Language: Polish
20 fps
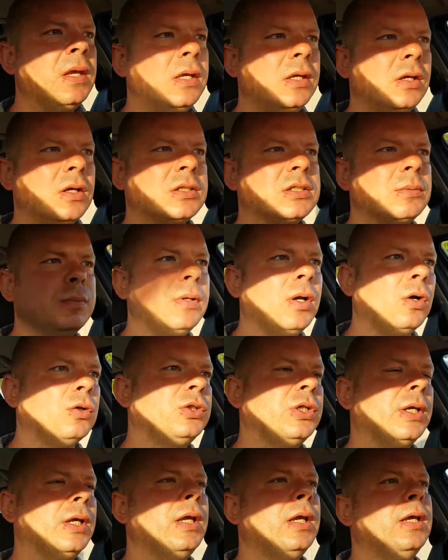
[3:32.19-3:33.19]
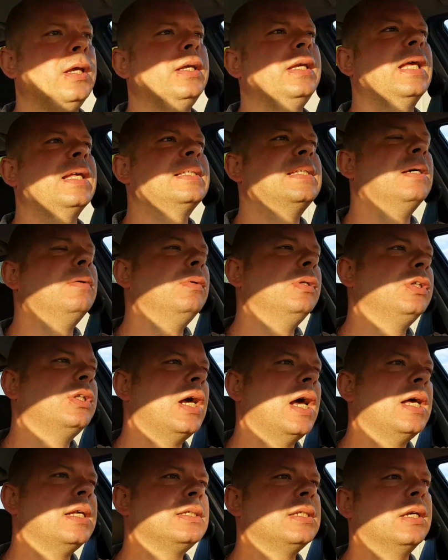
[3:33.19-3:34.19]
I o co mi chodzi? Ja cały
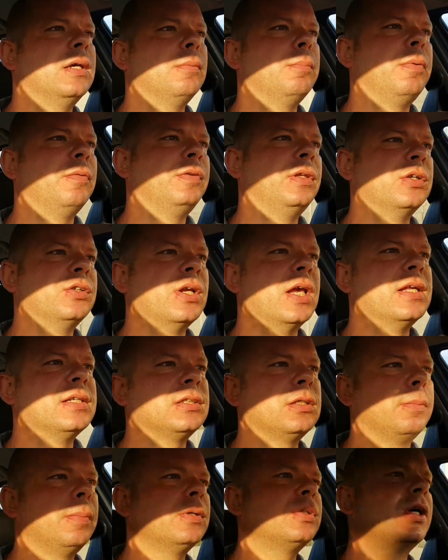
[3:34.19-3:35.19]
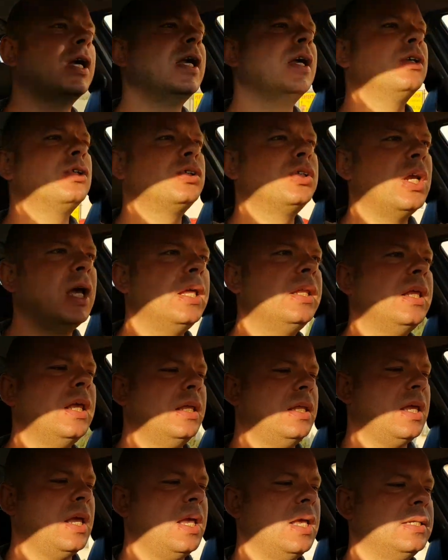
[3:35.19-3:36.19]
czas powtarzałem sobie, że jeżdżenie
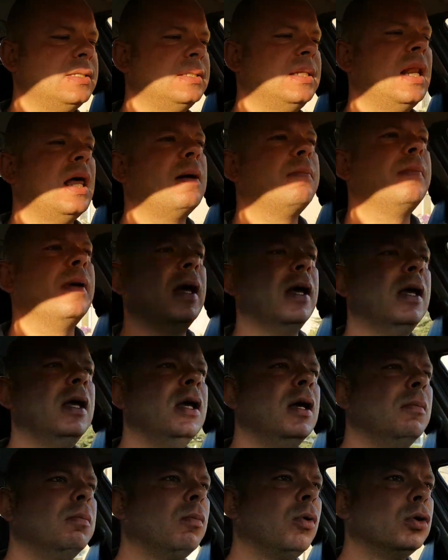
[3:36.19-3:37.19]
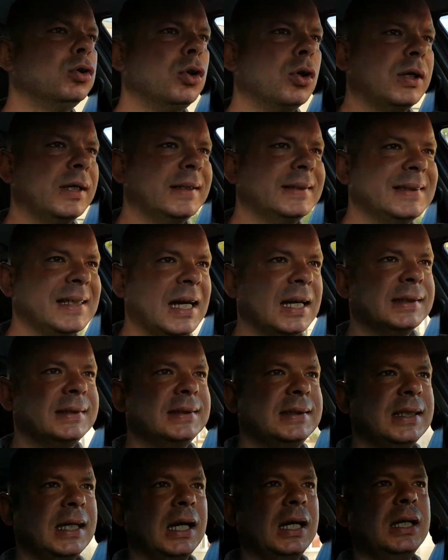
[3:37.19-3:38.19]
nie jest dla mnie.
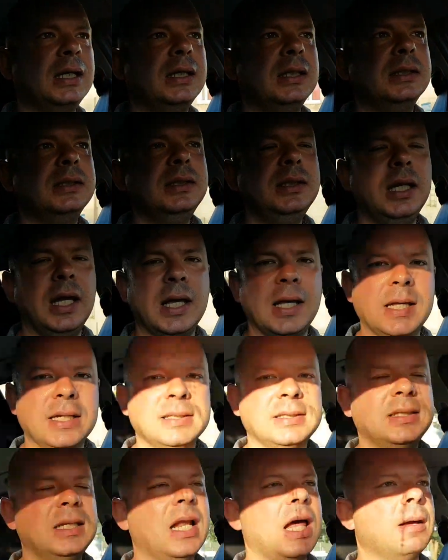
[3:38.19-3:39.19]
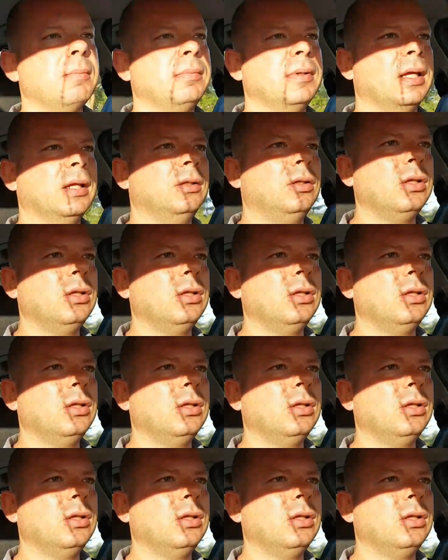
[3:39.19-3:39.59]
Motoryzacja nie jest dla mnie.